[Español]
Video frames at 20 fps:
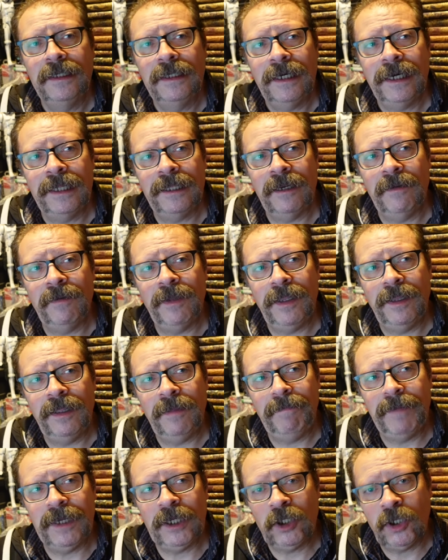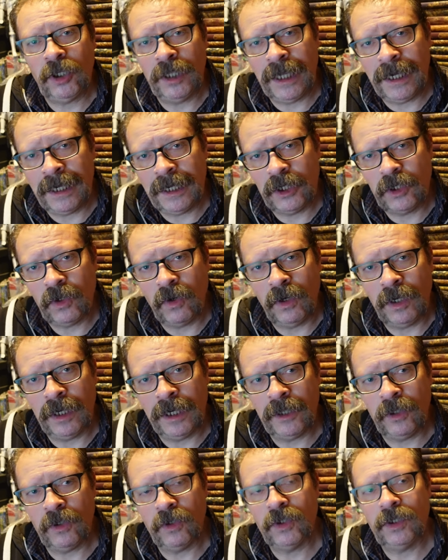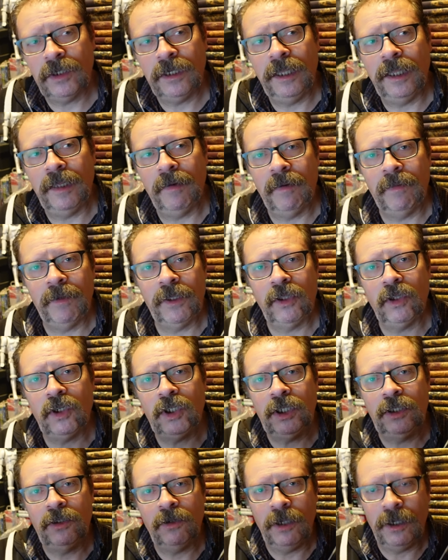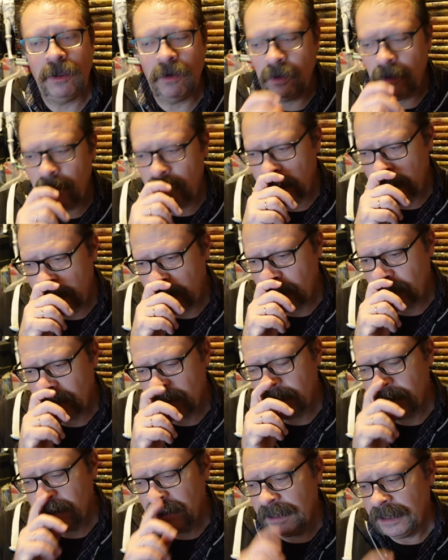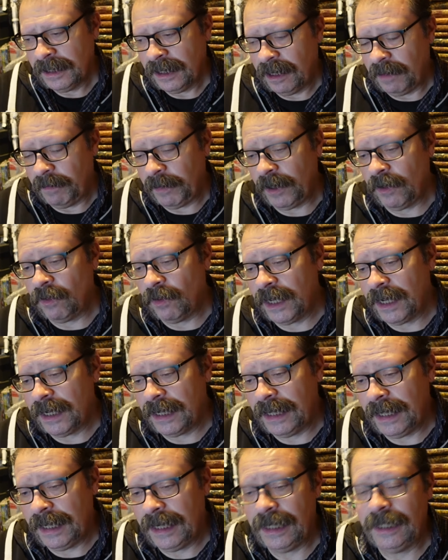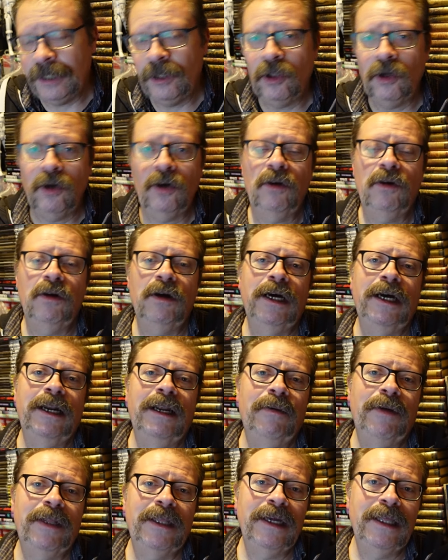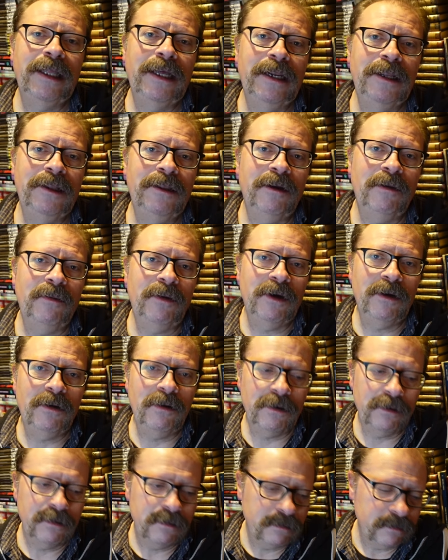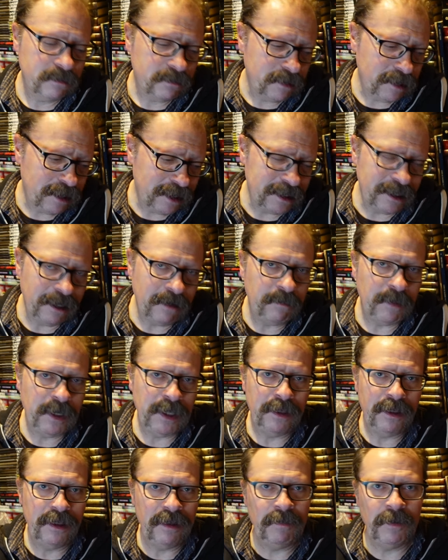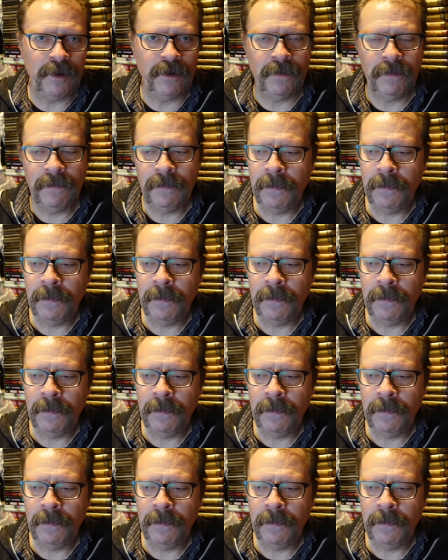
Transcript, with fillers: a través de personajes concretos y de momentos históricos concretos. La película gira en torno a la batalla de Little Bighorn desde el principio,